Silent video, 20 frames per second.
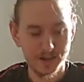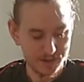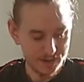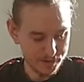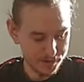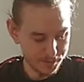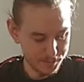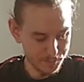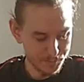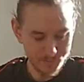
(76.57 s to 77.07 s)

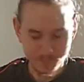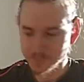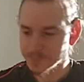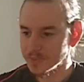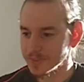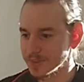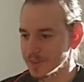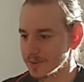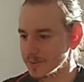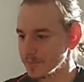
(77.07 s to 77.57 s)
ähm,
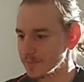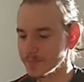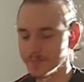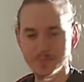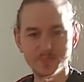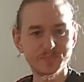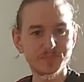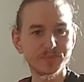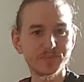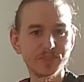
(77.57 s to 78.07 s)

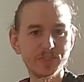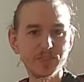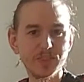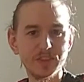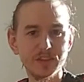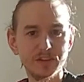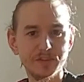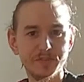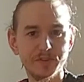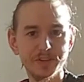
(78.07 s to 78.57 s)

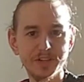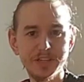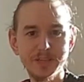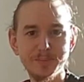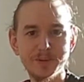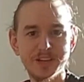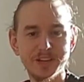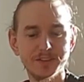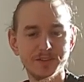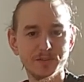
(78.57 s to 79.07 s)
von
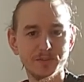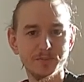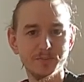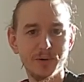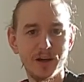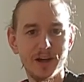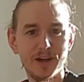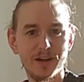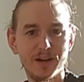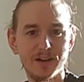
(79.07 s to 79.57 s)
eBay so ein
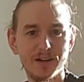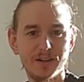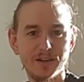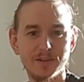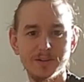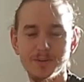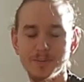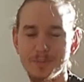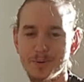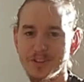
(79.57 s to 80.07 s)
paar
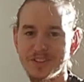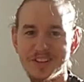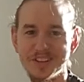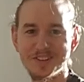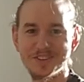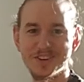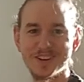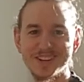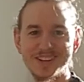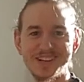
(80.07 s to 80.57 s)

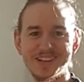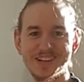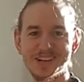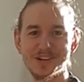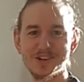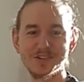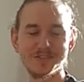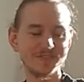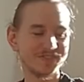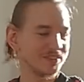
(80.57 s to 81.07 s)
Prozessoren
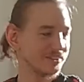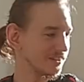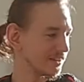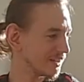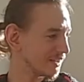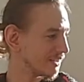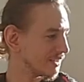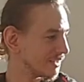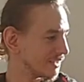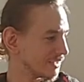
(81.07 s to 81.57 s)
gekauft.
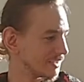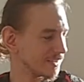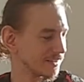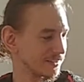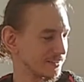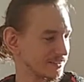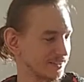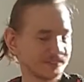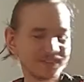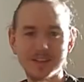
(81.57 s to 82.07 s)

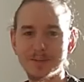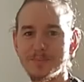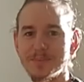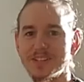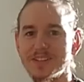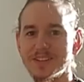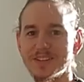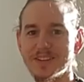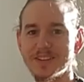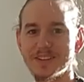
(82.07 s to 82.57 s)
Das hat
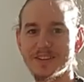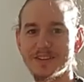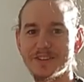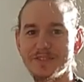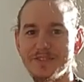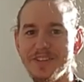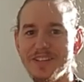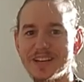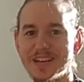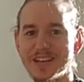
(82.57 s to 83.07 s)
mich äh,
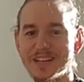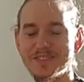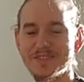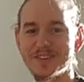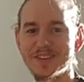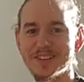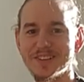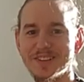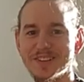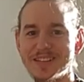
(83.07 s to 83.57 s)
wieder
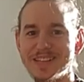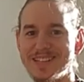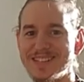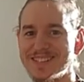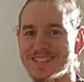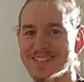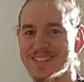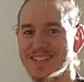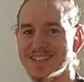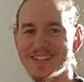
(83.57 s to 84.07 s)
etwas
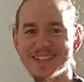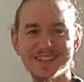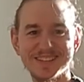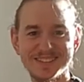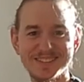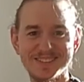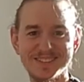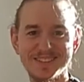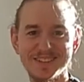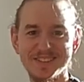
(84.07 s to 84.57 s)

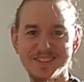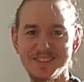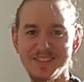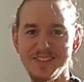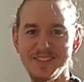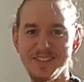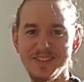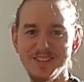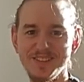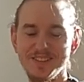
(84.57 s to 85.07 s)
getriggert, dass
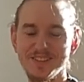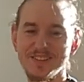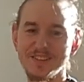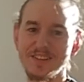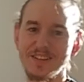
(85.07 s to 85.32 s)
die